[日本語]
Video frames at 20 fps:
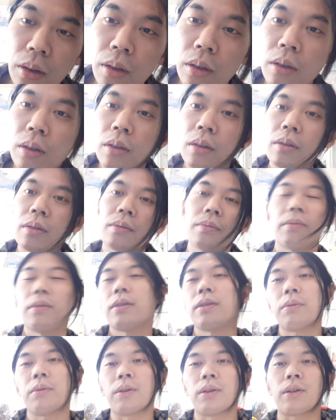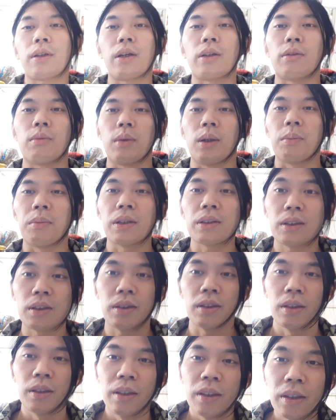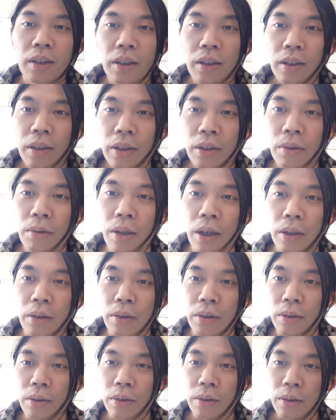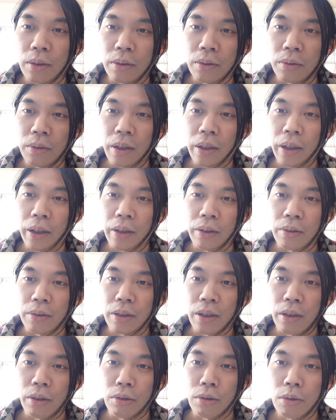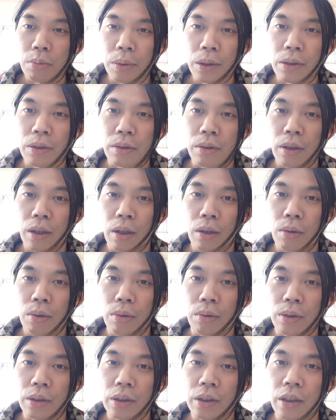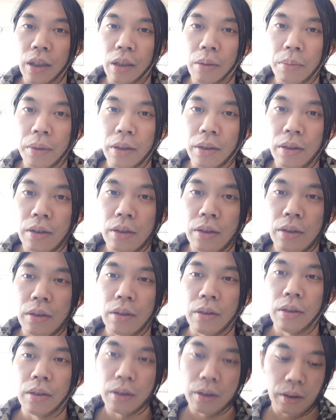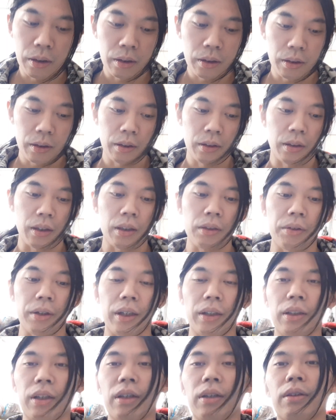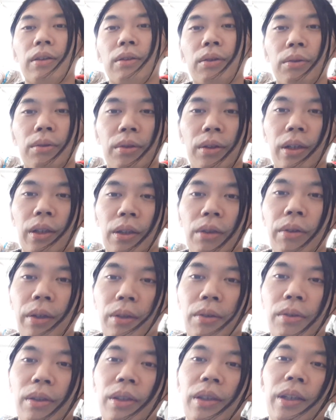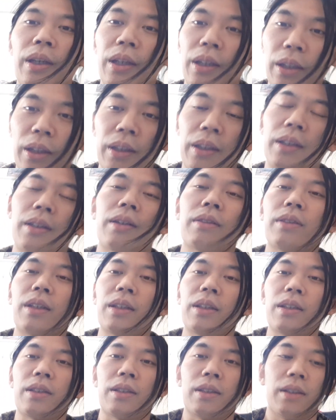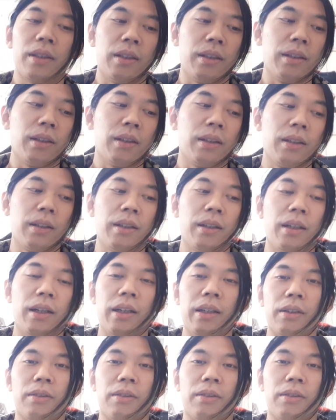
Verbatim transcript: かな。始めたいと思います。今日は、あの、我が家の作業スペースからお送りしています。何をやりたいかというとね、今日やっとかなきゃいけない企画なんです。はい、